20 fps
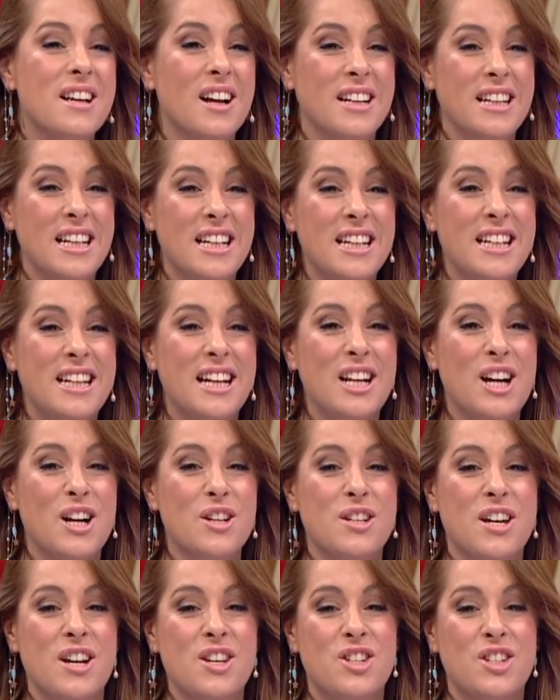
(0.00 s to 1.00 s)
yani yeni
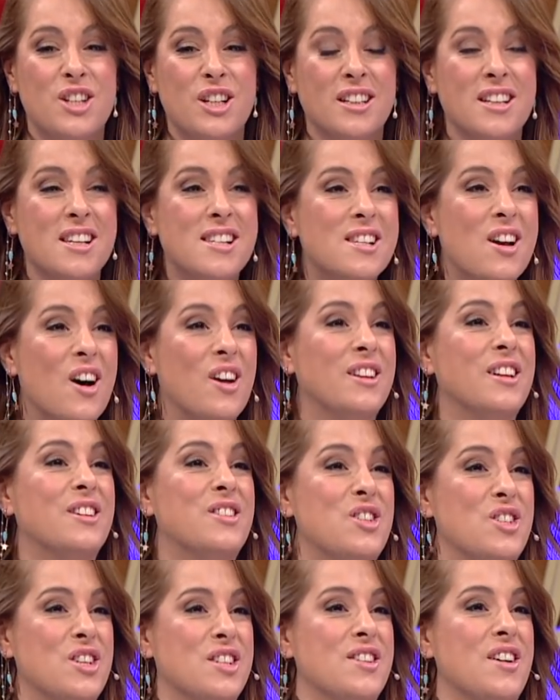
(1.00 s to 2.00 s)
gelen gençlere nasıl
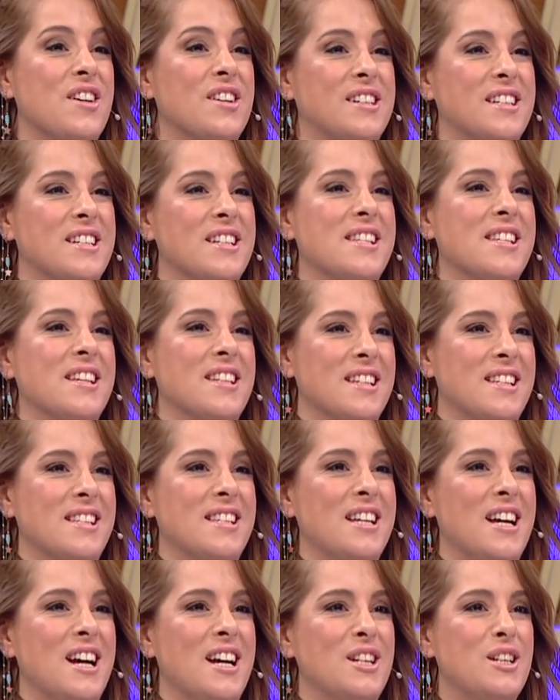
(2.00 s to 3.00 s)
anlatacağız Ankara
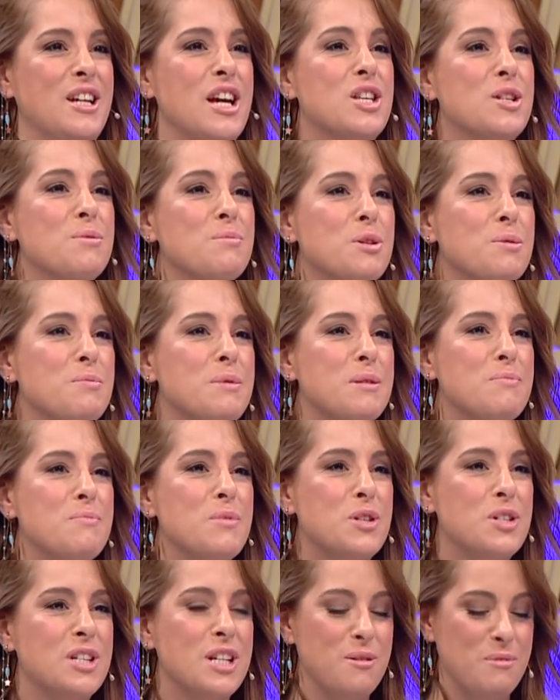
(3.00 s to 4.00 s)
sanatı yani. Geçmiş
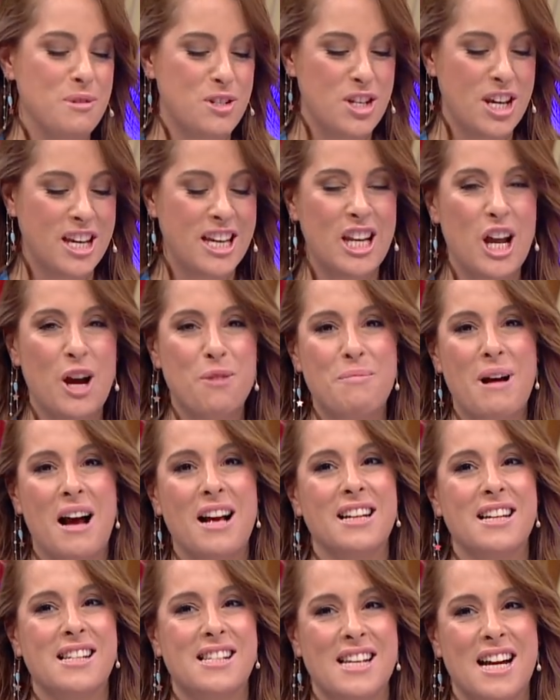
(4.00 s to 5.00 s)
bitmiş değil mi? Çekilen Ama-
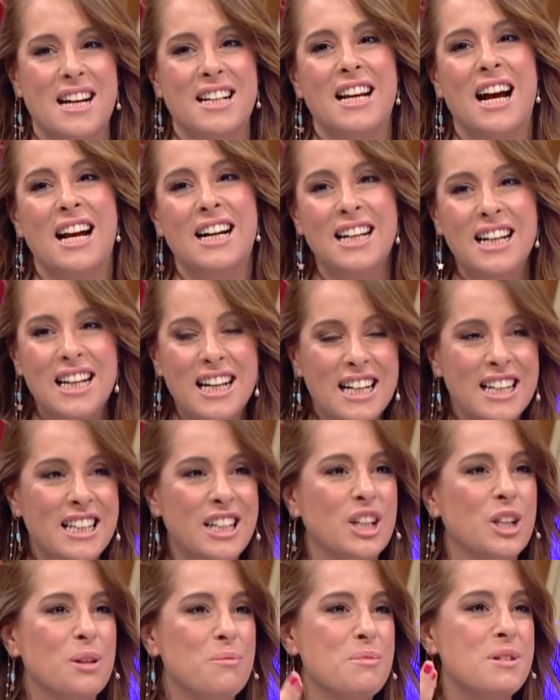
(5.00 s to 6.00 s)
belgeseller
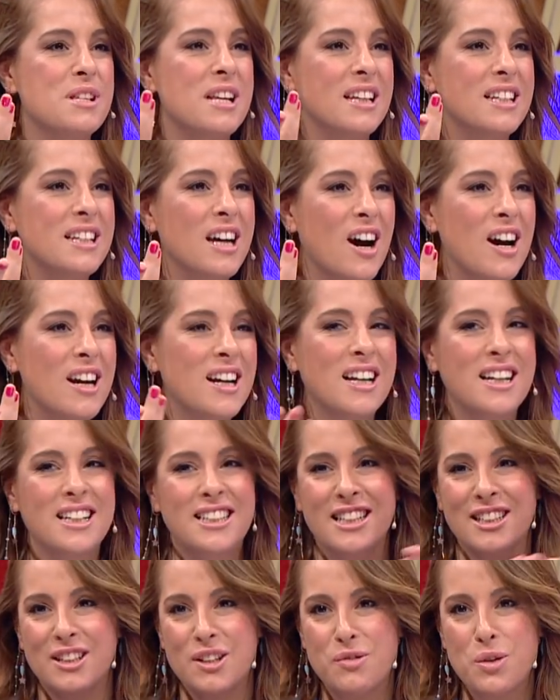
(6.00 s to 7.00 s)
yanımıza kar
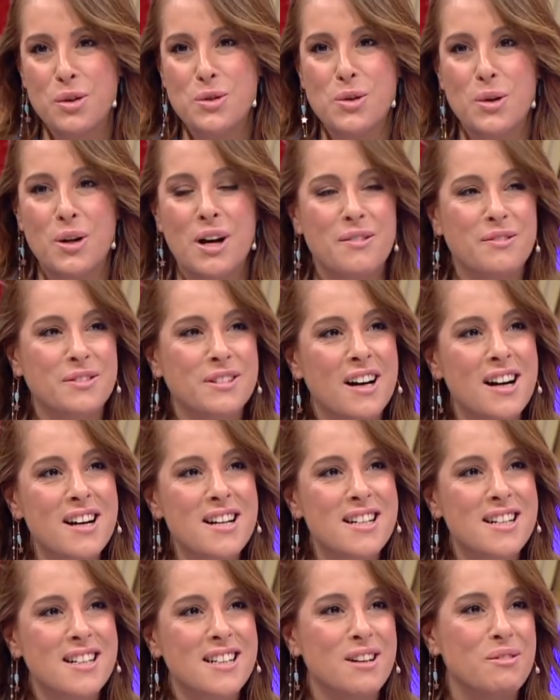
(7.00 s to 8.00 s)
ya da
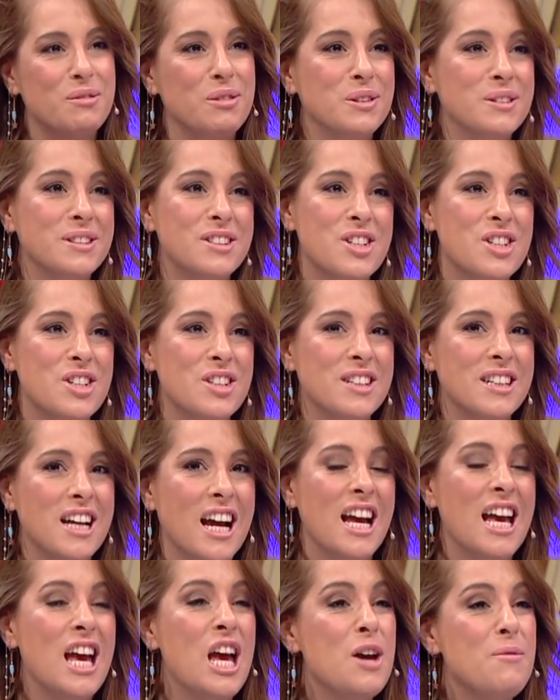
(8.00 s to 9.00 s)
fotoğraflar ama onun
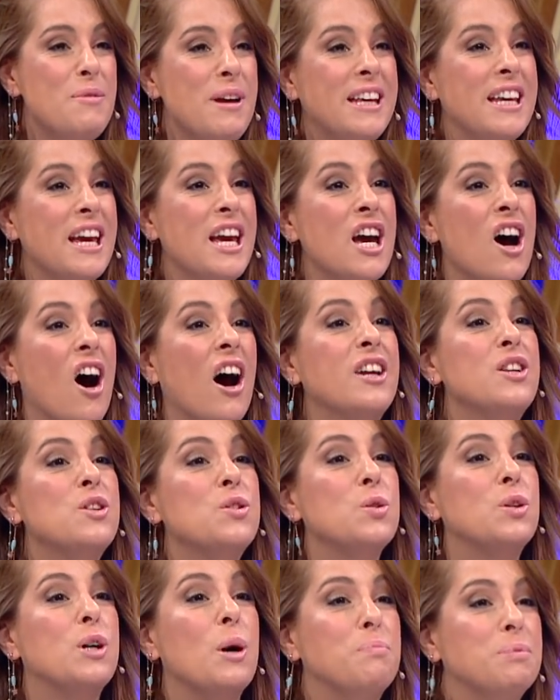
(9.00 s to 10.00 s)
dışında. Peki hani
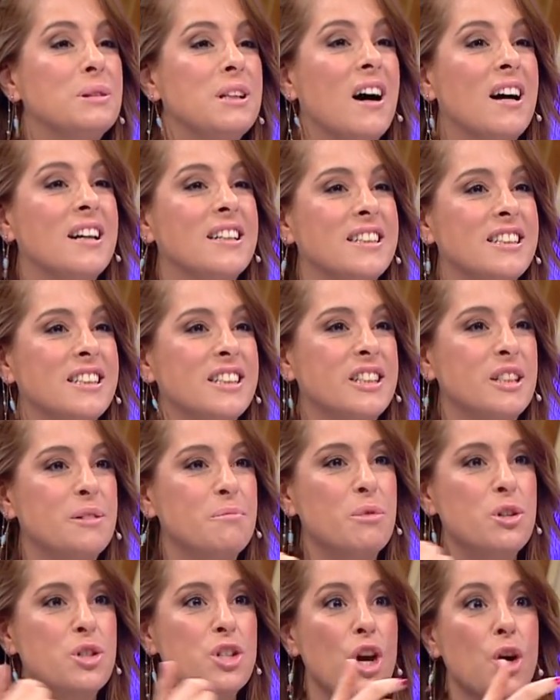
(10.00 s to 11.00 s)
şu kapılar
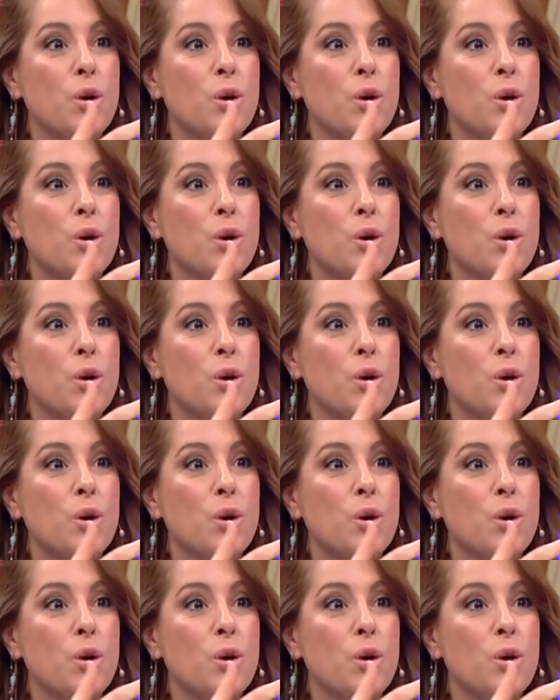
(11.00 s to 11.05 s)
kırılırmış.